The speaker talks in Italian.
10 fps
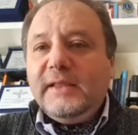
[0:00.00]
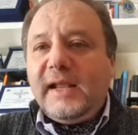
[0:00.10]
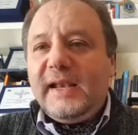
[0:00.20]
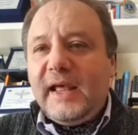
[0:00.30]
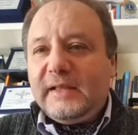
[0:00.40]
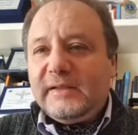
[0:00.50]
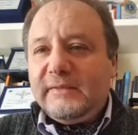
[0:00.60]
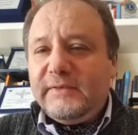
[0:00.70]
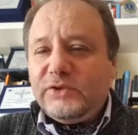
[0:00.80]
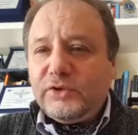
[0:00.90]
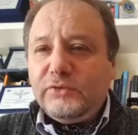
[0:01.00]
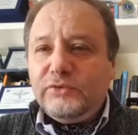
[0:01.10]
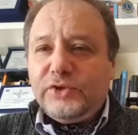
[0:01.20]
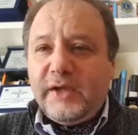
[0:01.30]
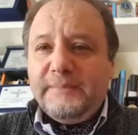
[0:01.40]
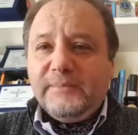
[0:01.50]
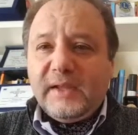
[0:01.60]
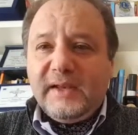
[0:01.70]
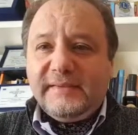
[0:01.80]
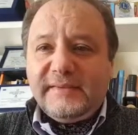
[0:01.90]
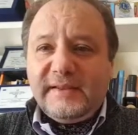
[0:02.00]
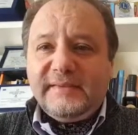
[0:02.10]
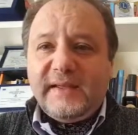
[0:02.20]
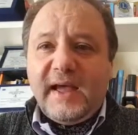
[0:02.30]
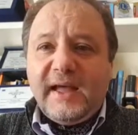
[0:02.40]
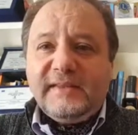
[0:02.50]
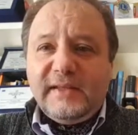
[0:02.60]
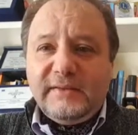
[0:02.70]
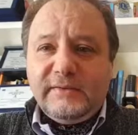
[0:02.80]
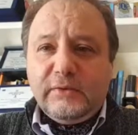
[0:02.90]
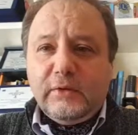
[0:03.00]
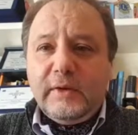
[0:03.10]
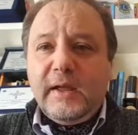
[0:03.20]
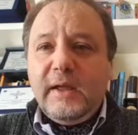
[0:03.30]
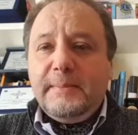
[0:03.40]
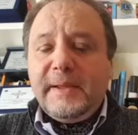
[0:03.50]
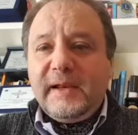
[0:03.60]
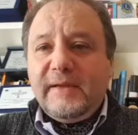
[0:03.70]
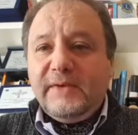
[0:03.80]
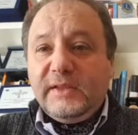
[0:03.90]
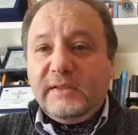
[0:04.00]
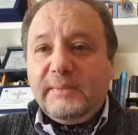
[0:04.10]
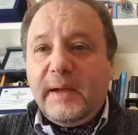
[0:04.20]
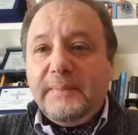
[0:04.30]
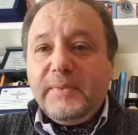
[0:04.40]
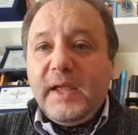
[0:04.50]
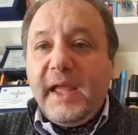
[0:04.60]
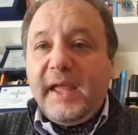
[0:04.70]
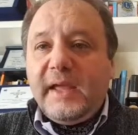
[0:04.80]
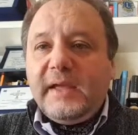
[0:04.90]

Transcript: dall'altra invece non c'è la stessa attenzione per la vittima. E